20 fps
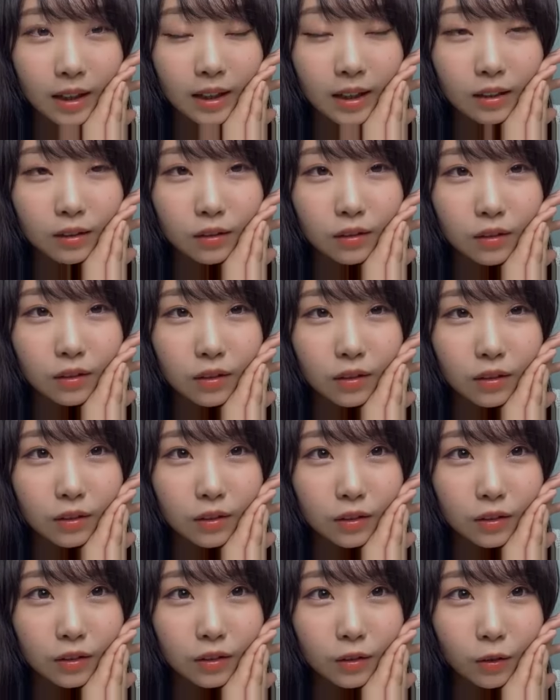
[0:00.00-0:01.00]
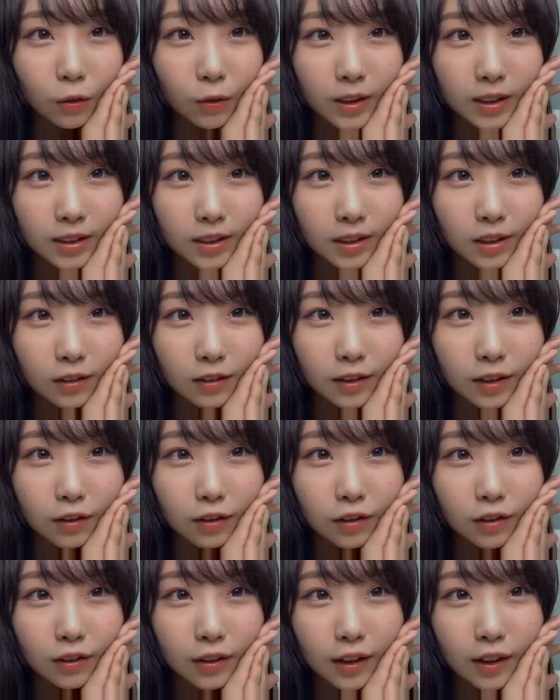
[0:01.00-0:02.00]
早く終わっちゃう
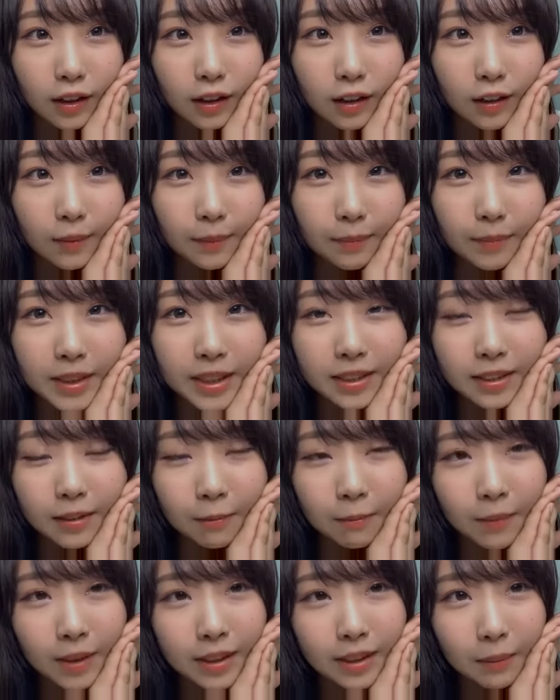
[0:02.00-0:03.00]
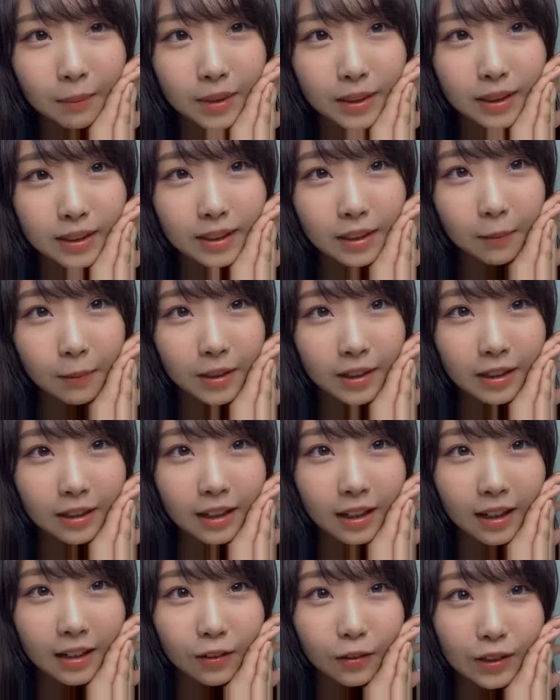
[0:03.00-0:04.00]
人とかめっちゃまだまだ喋り
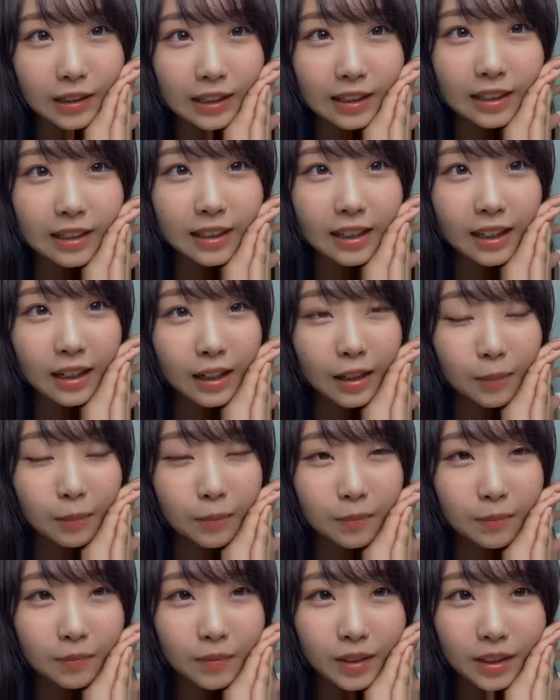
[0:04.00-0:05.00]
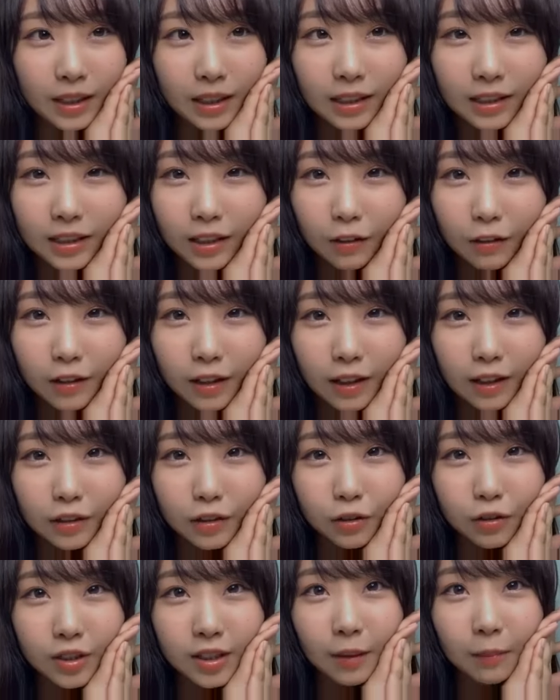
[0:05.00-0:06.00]
たいのに切れちゃうから
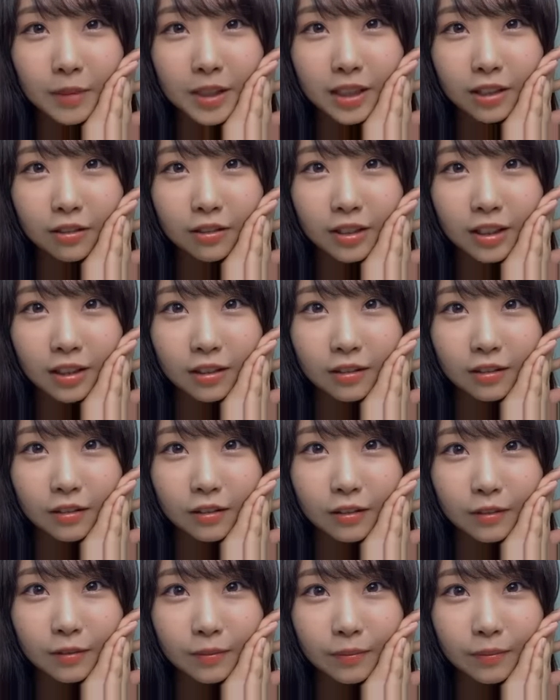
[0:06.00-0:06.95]
ちょっと寂しくなる